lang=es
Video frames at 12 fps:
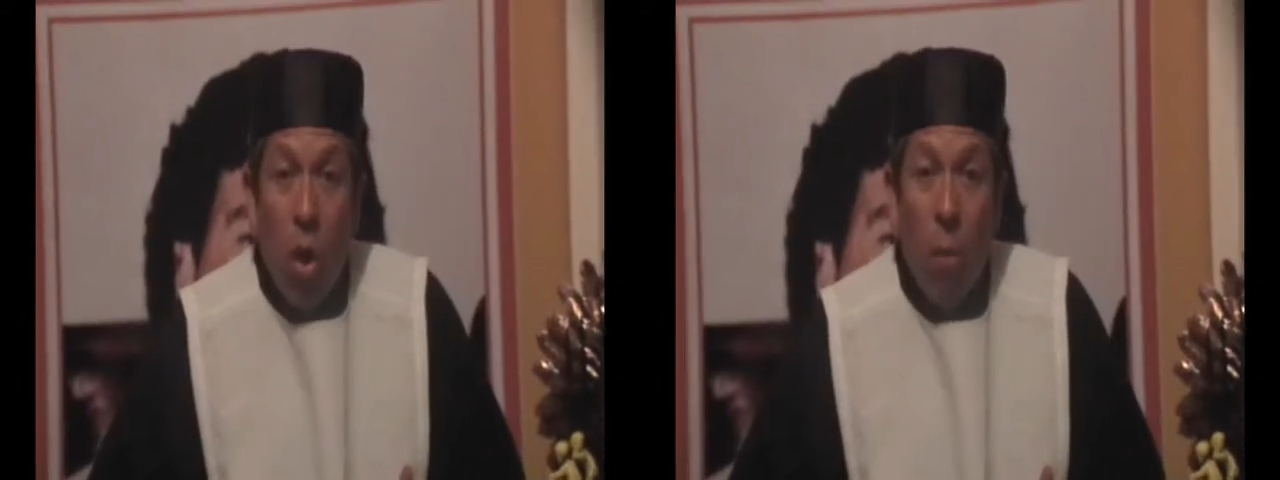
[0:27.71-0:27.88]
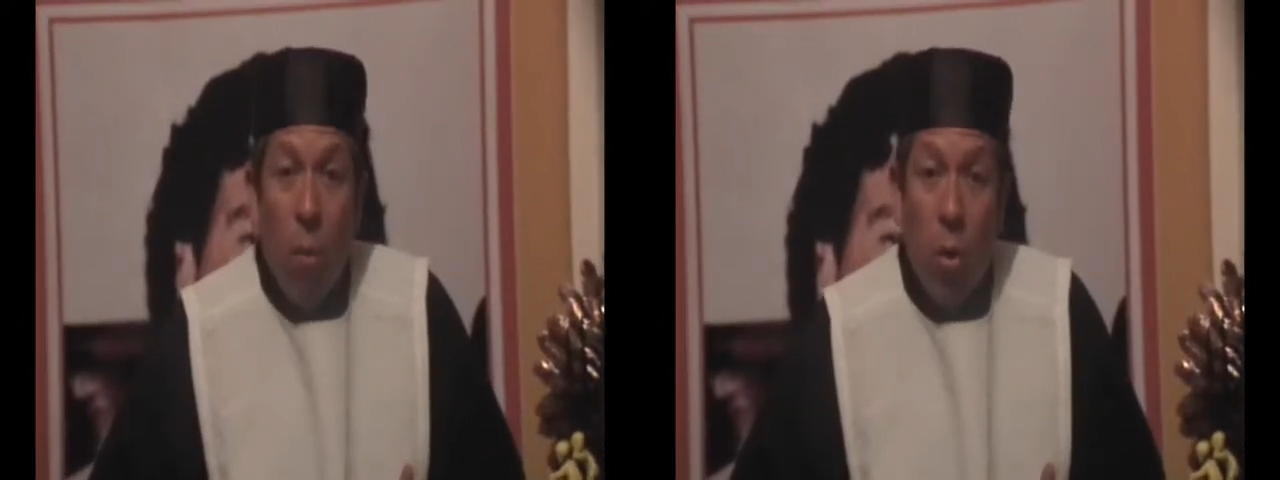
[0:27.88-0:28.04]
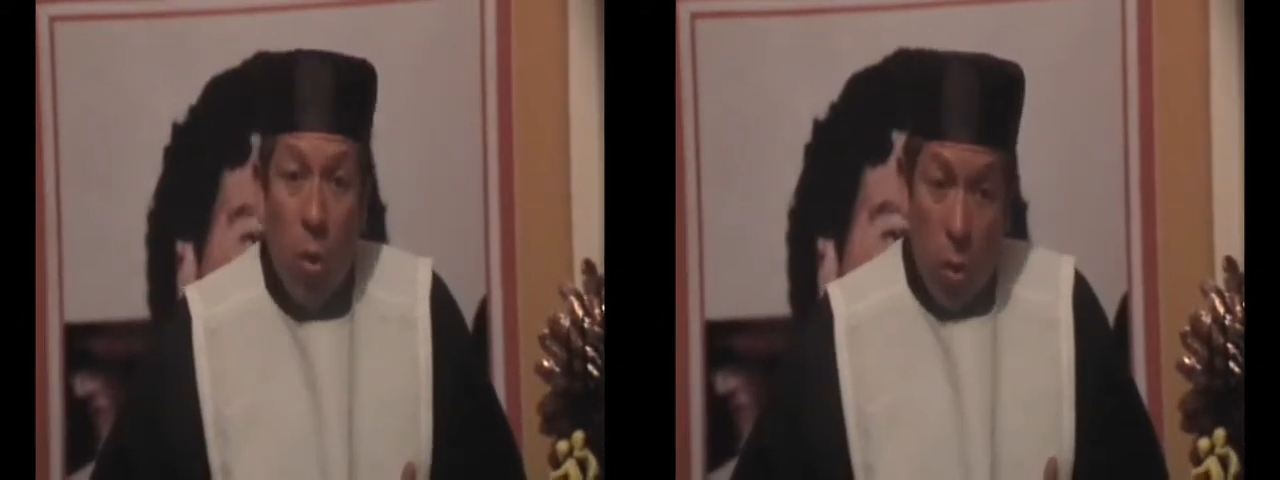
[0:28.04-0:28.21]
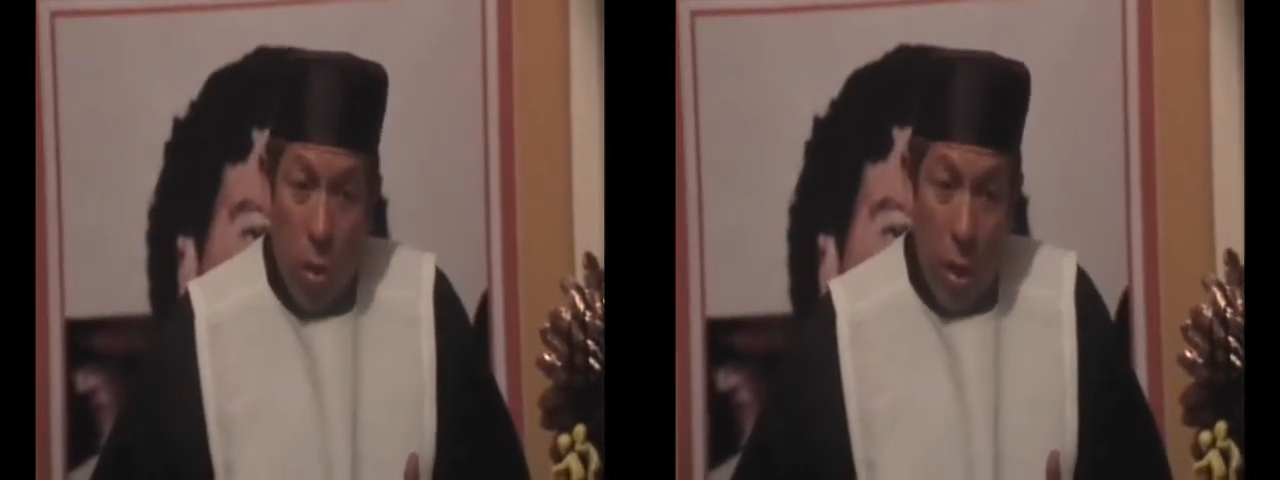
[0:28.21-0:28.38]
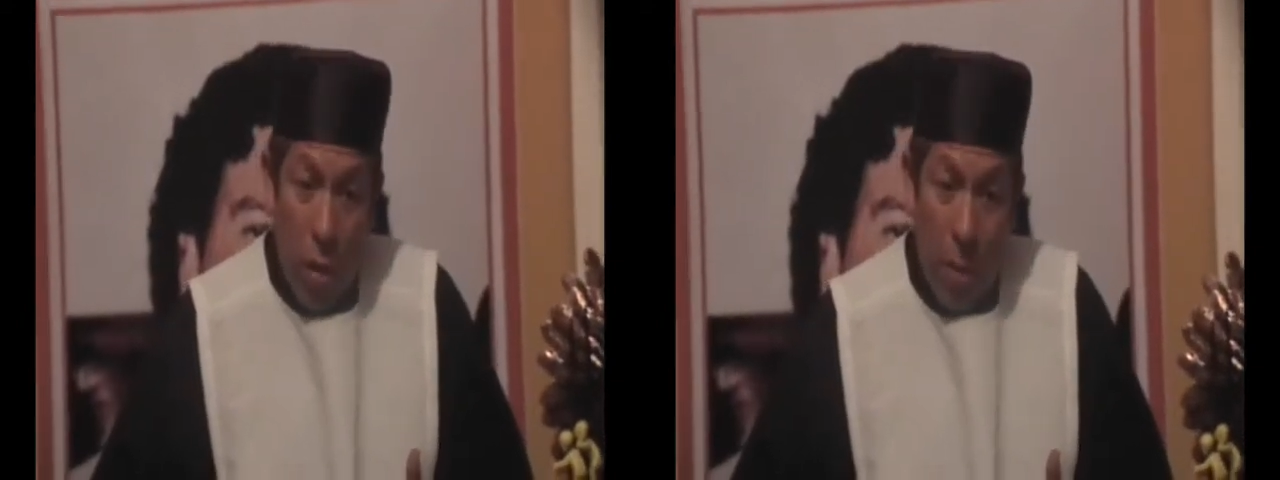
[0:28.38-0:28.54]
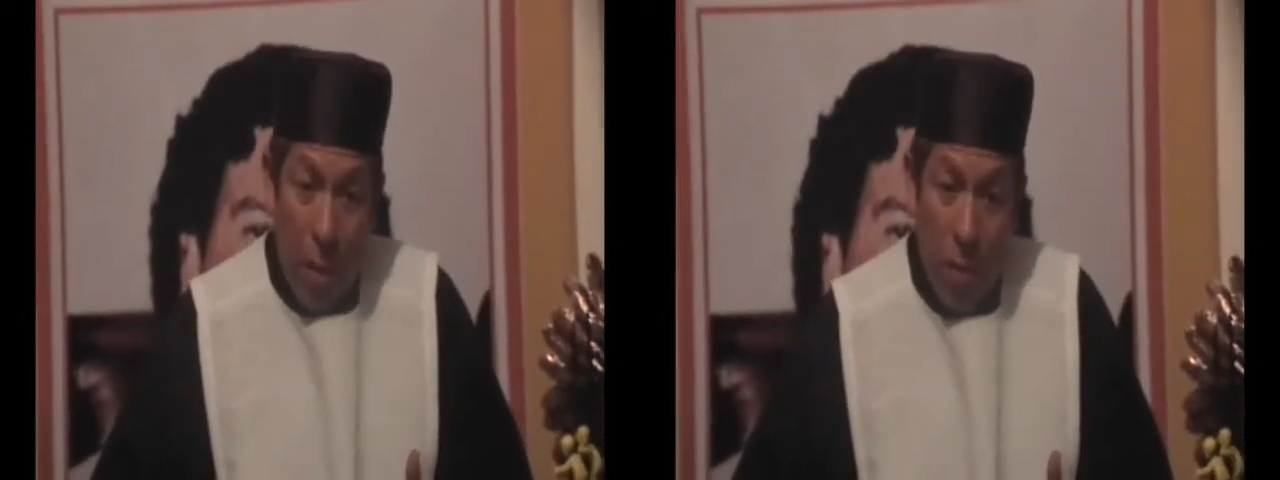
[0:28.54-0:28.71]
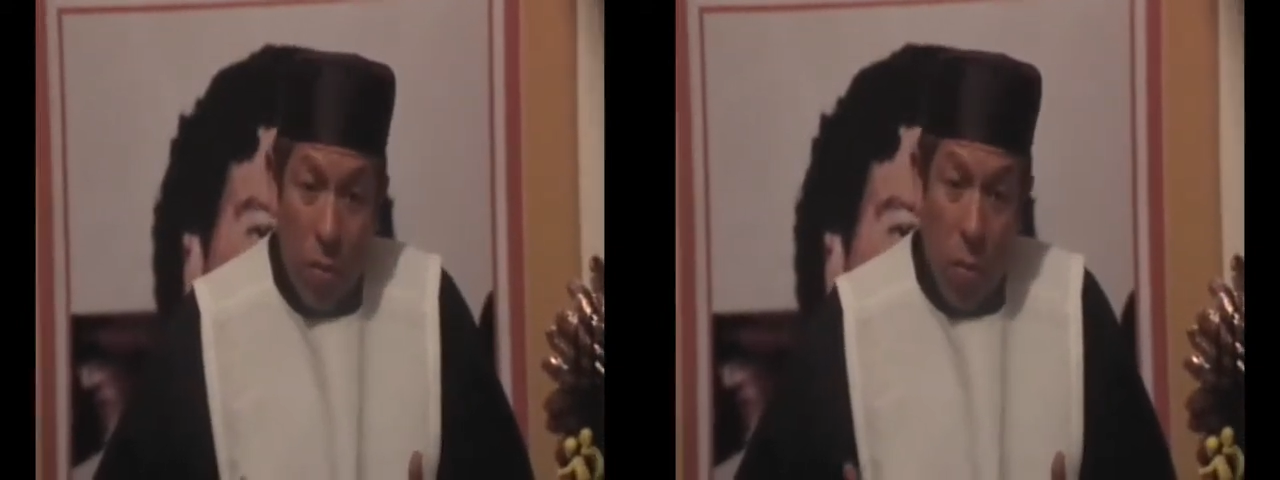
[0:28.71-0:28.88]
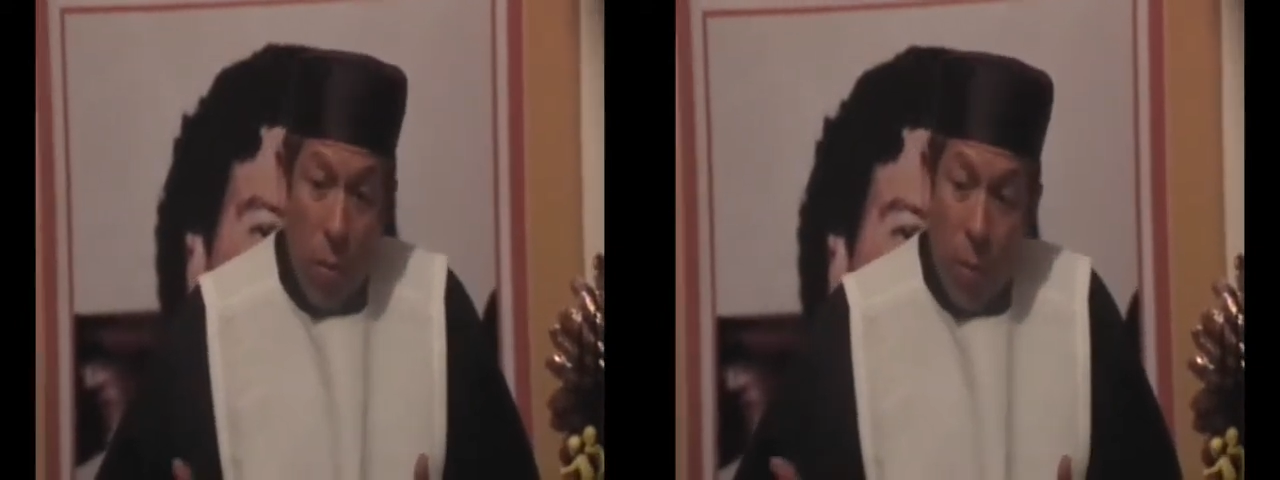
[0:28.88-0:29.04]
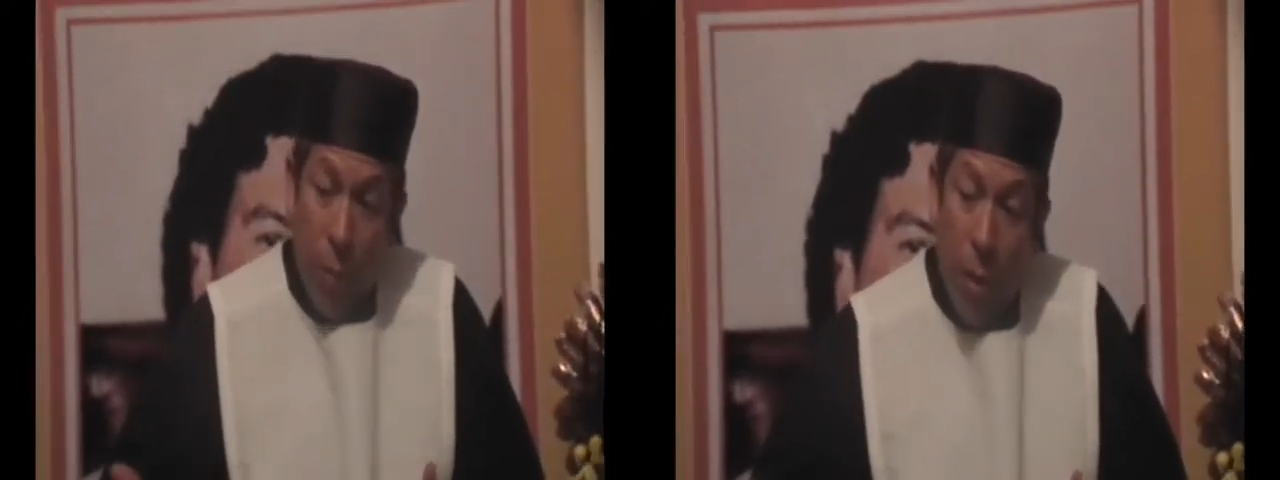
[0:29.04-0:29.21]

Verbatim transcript: como cordero manso